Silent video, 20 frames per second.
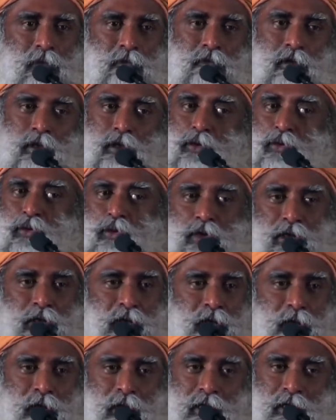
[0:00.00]
আপনি যে
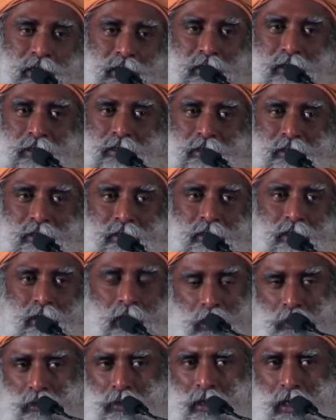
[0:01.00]
এখানে আছেন
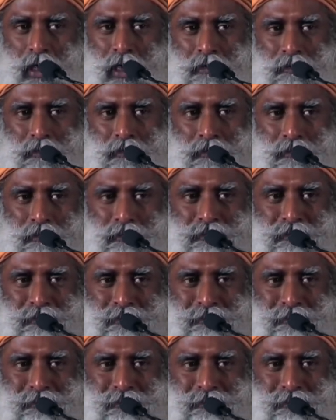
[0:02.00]
আপনি কি বেঁচে আছেন